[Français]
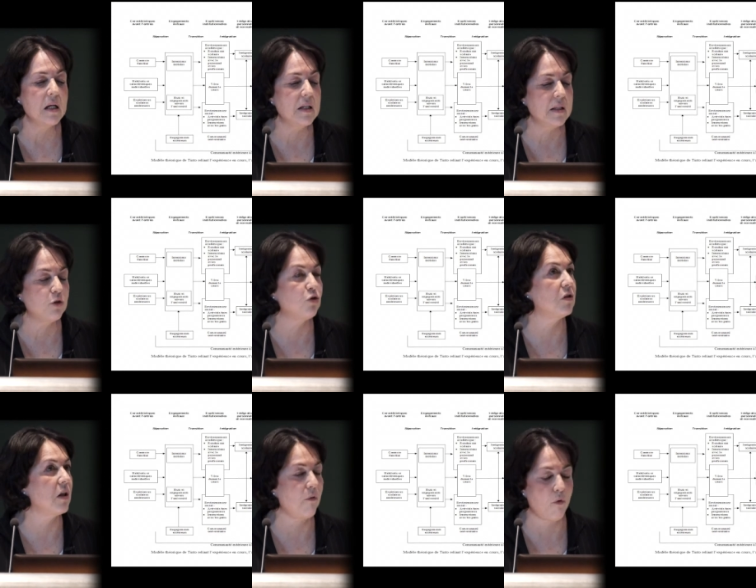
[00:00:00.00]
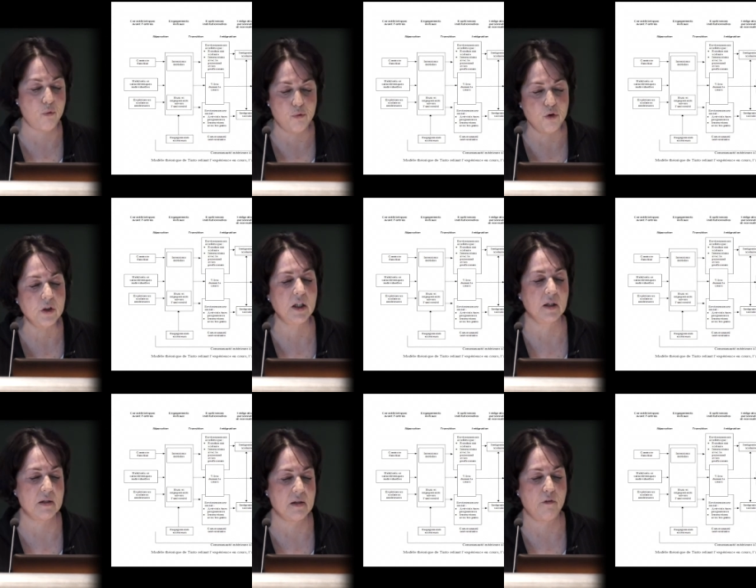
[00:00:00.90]
les étudiants vont
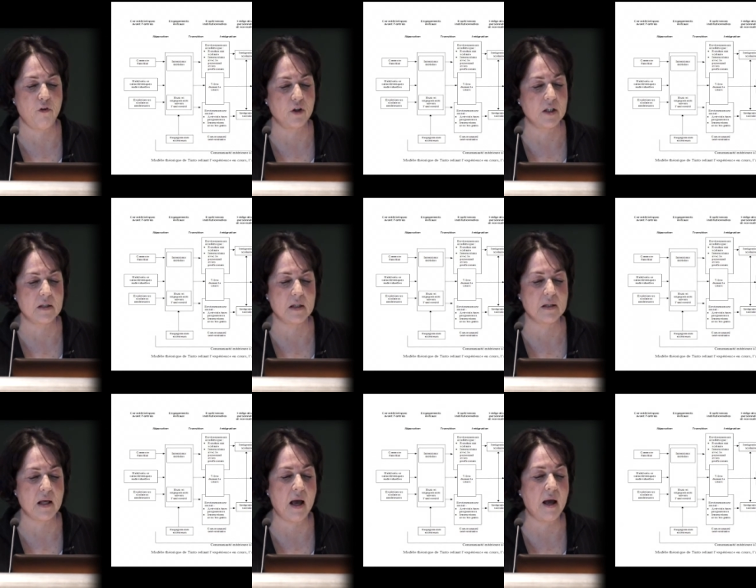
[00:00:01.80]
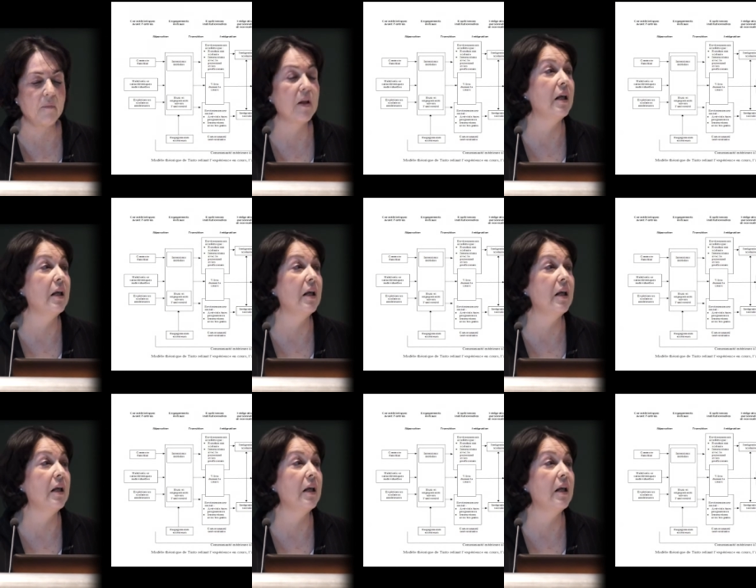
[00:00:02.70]
fournir les efforts nécessaires,